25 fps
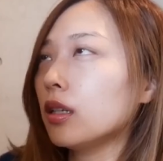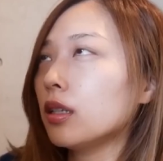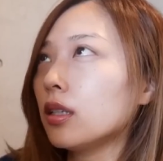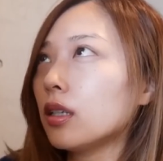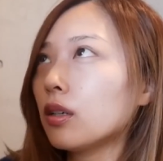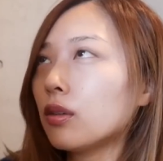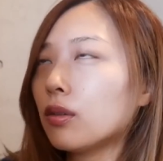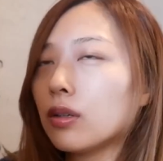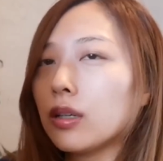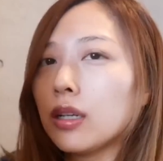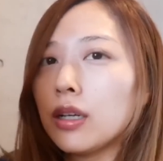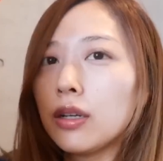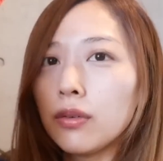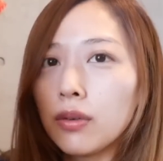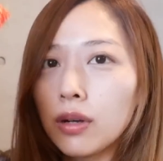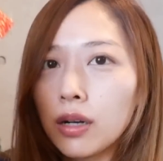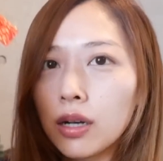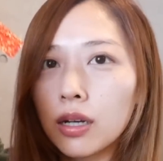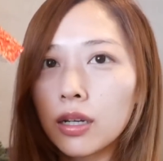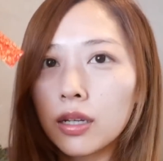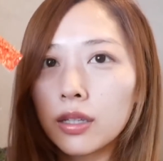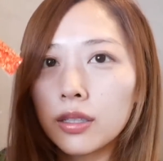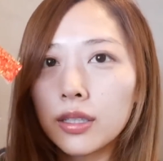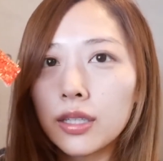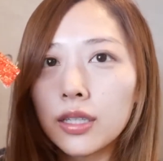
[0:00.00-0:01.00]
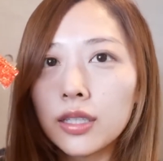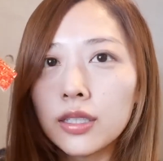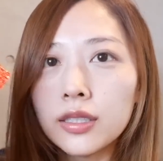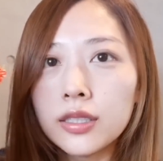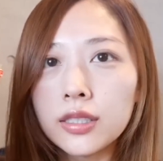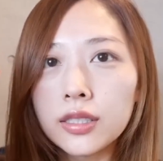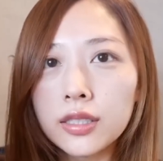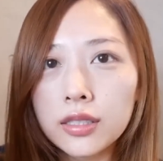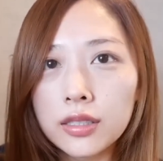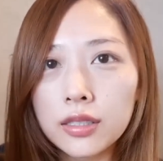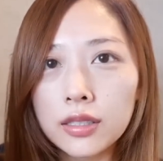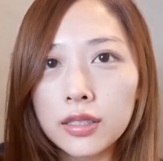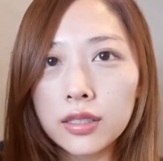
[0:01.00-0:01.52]
で、これは電
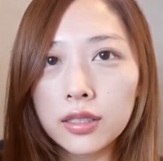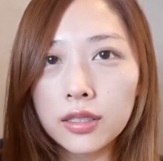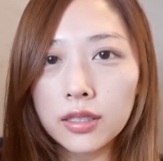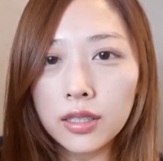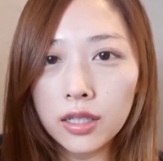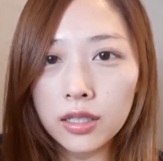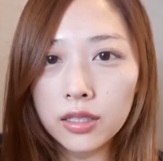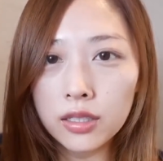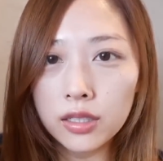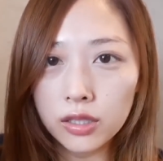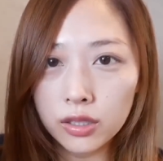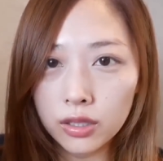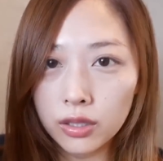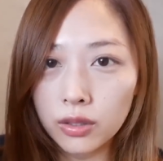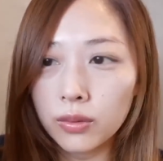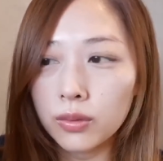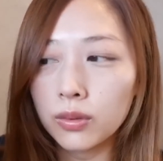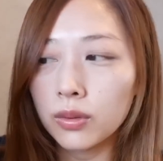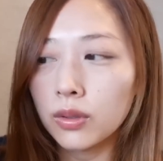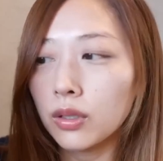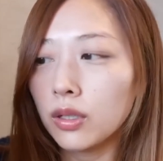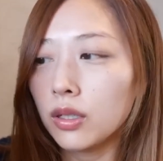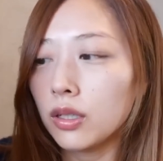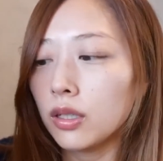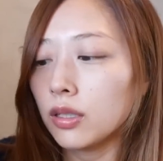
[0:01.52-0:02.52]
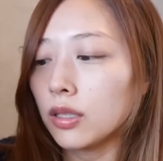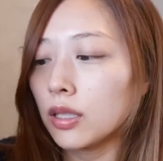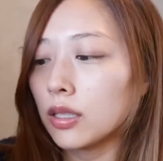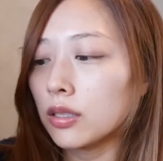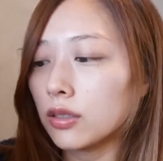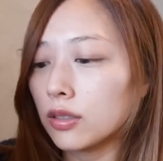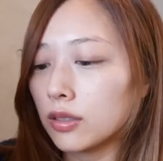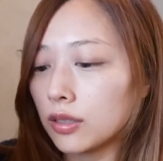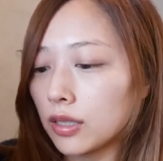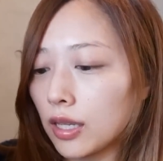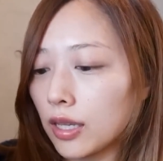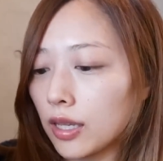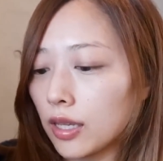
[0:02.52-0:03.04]
池なんですよ。な
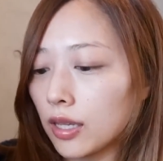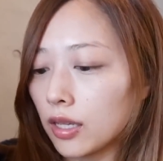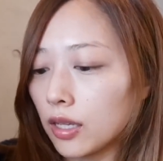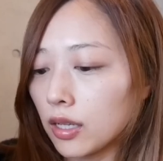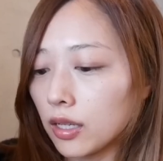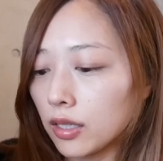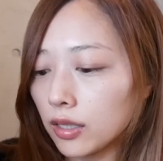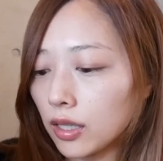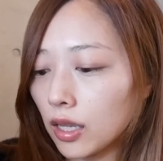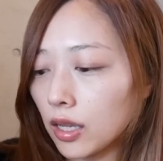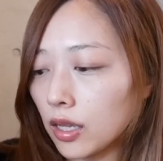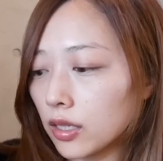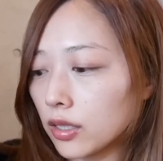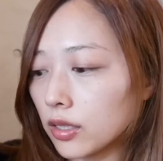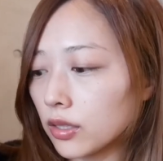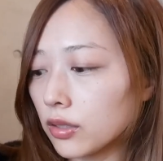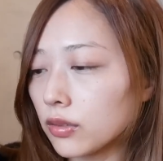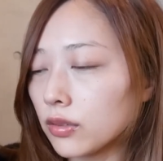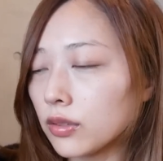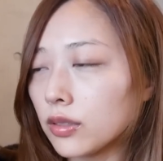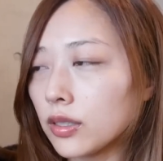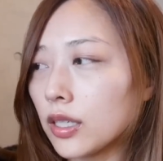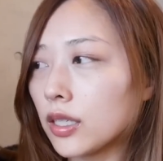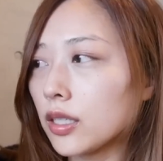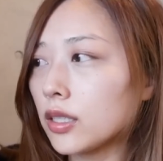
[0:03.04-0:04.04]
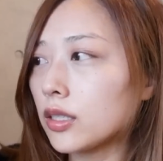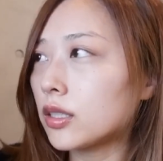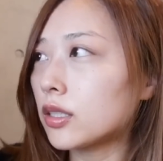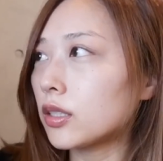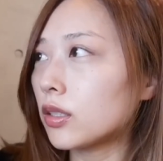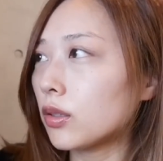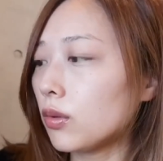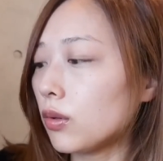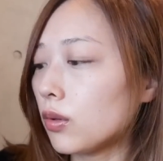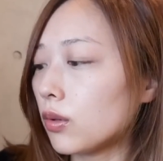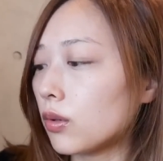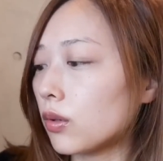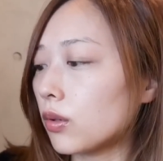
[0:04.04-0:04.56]
ので単4電
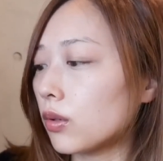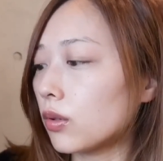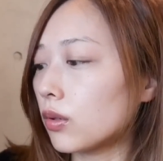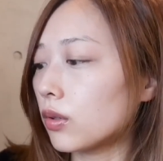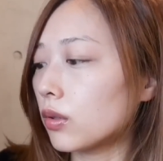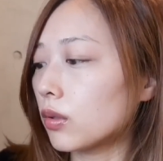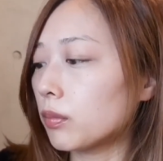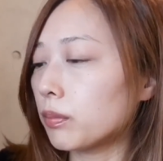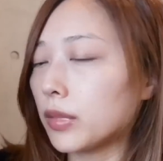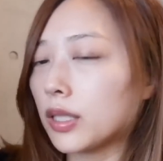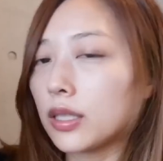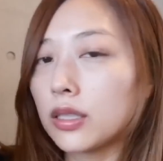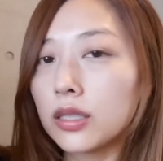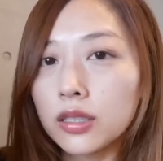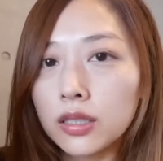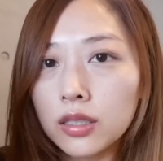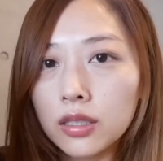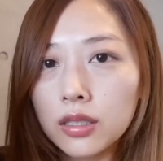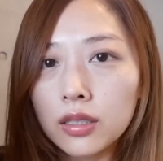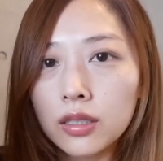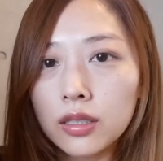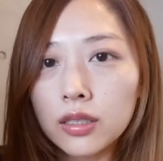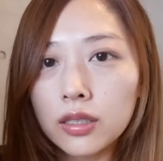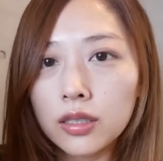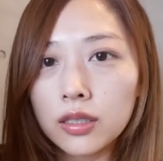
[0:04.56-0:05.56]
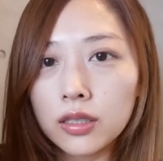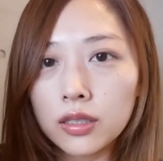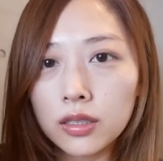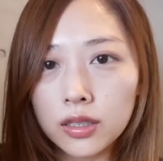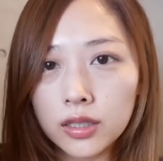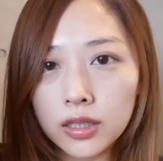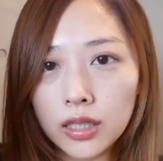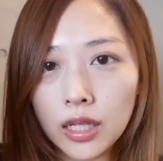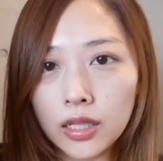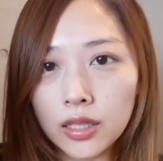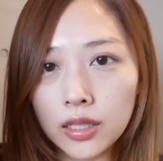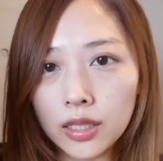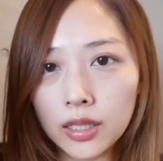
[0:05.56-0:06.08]
池を3つ
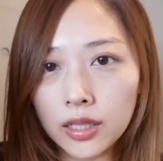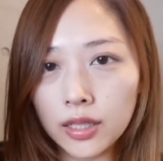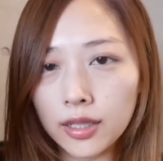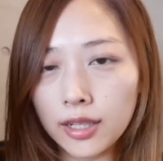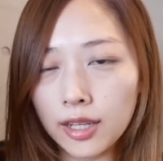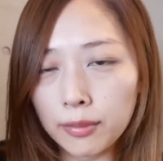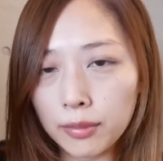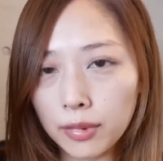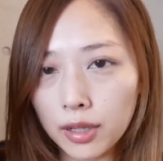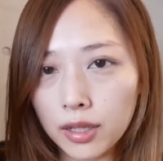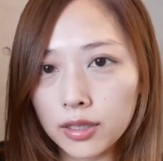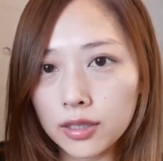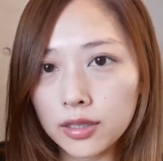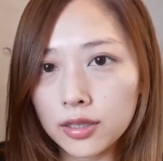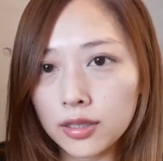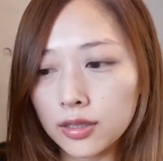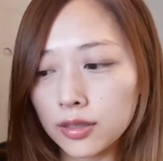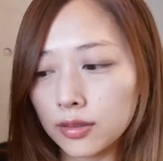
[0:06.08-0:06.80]
下に入れます。